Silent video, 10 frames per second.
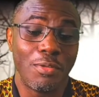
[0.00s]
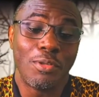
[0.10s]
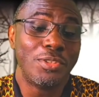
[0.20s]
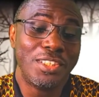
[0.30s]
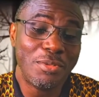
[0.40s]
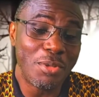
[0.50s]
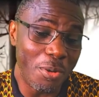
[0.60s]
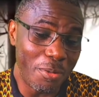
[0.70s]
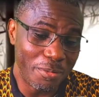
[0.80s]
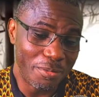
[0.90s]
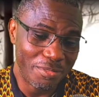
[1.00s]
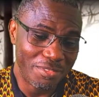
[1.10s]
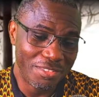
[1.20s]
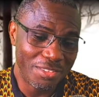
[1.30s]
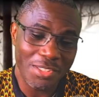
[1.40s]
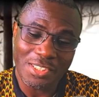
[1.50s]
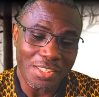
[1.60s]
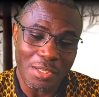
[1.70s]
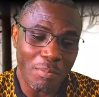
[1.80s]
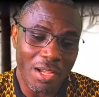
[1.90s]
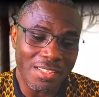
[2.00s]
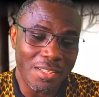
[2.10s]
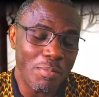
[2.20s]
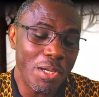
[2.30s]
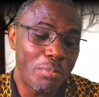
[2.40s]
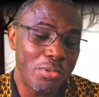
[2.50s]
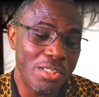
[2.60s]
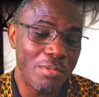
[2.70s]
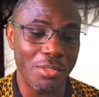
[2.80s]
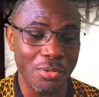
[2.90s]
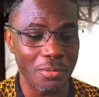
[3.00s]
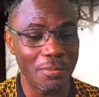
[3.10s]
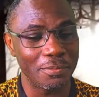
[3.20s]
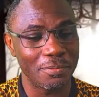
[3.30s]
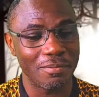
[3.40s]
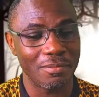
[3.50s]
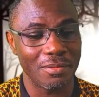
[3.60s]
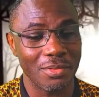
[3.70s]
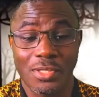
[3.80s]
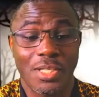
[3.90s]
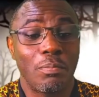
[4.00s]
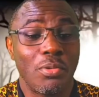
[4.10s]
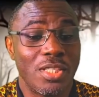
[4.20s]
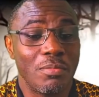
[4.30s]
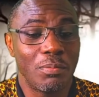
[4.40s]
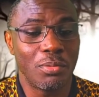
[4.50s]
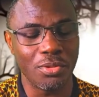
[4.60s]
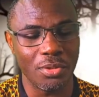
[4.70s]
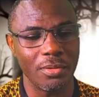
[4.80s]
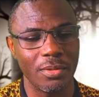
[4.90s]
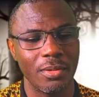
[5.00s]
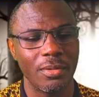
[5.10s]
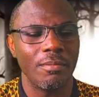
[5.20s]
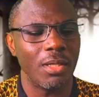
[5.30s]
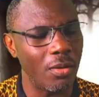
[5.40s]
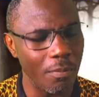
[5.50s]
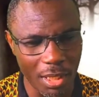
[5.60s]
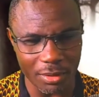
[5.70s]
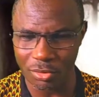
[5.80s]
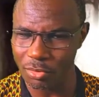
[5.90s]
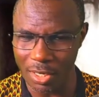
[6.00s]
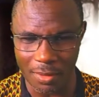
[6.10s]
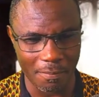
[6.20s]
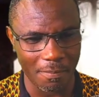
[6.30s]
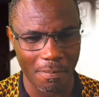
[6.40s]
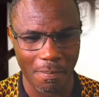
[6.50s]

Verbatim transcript: Ils vont vous dire non que ça, c'est pas, c'est pas impossible à Dieu. Que c'est possible pour Dieu. Mais on parle de quoi